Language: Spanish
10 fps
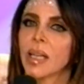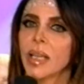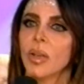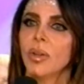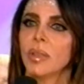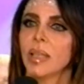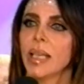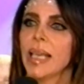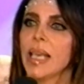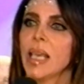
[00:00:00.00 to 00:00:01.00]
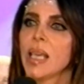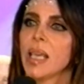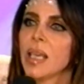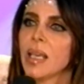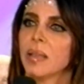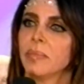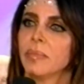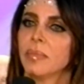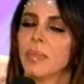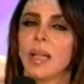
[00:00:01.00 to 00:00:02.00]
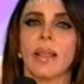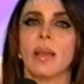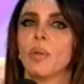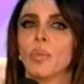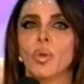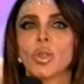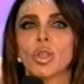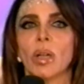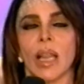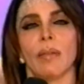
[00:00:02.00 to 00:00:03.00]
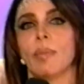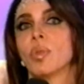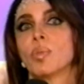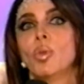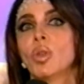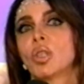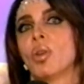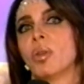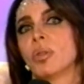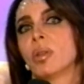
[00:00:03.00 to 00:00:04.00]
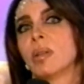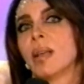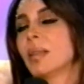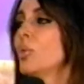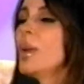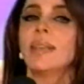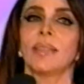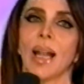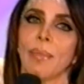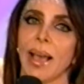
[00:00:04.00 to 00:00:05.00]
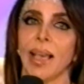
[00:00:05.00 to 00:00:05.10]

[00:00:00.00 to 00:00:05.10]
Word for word: del Río y le debo mucho, le debemos mucho. Es nuestra